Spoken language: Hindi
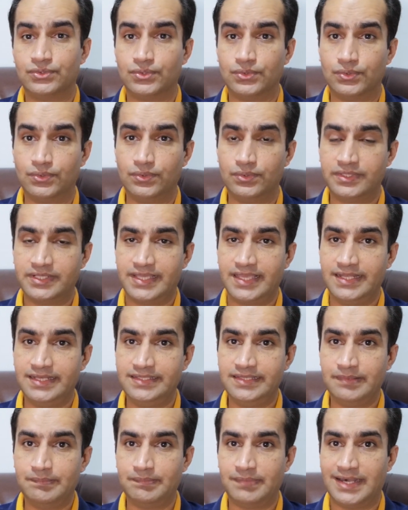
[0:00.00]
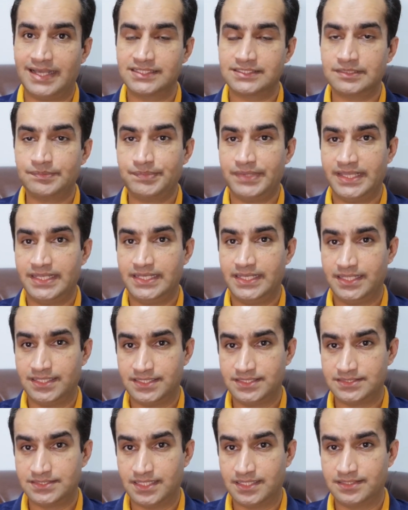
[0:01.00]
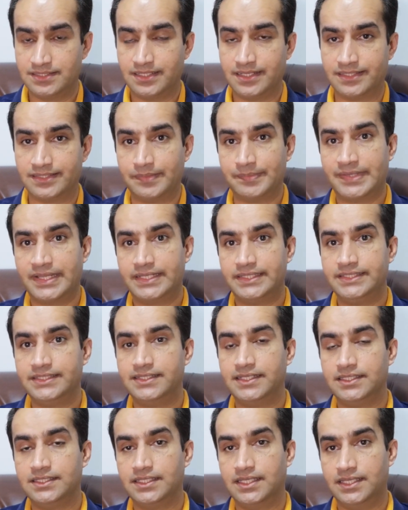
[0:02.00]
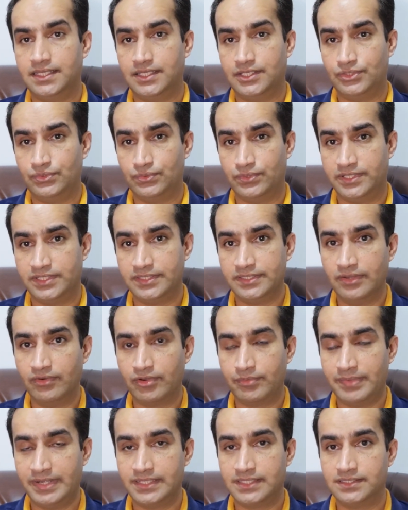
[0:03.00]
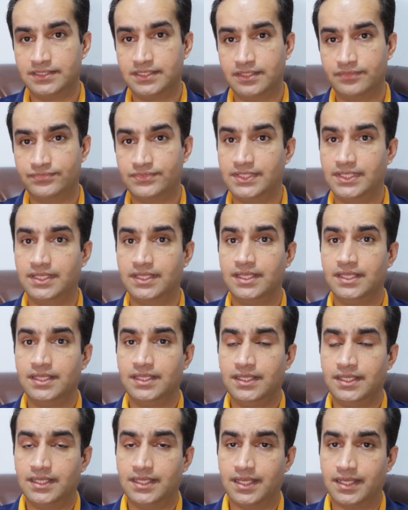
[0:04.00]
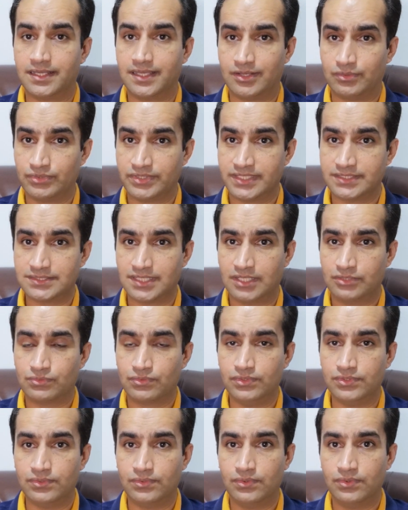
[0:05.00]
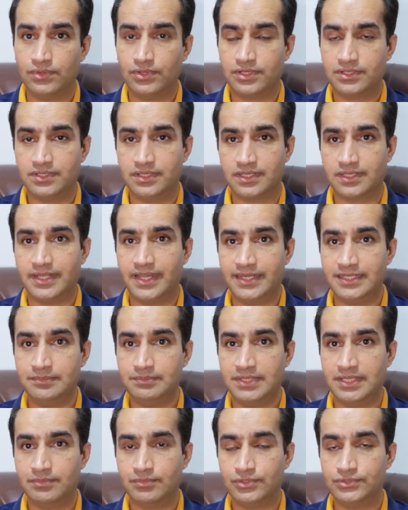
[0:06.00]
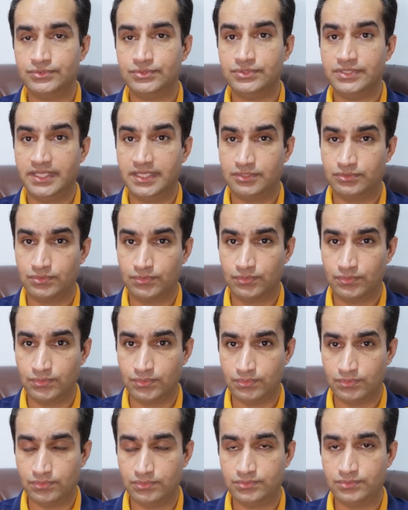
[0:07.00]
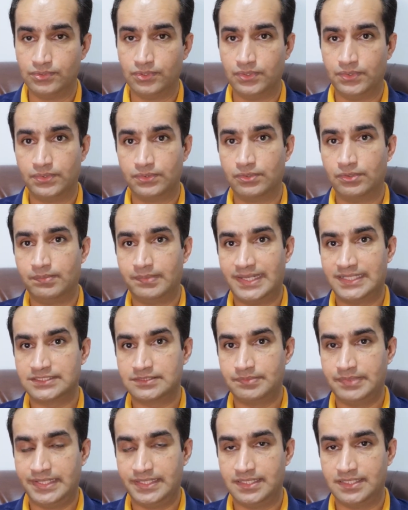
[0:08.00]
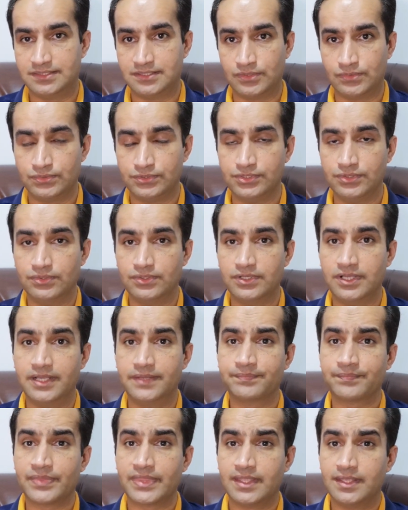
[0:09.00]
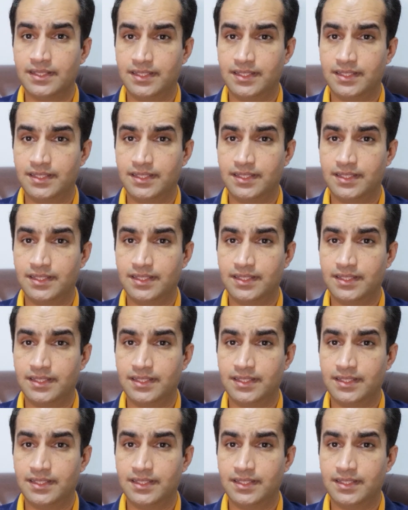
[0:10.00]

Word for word: तो उनके लिए मास्क पहनने की शर्त ख़त्म कर दी गई है यू गवर्नमेंट e की तरफ से अगर उनके साथ कोई और गाड़ी में मौजूद है तो उन दोनों को मास्क पहनना ज़रूरी होगा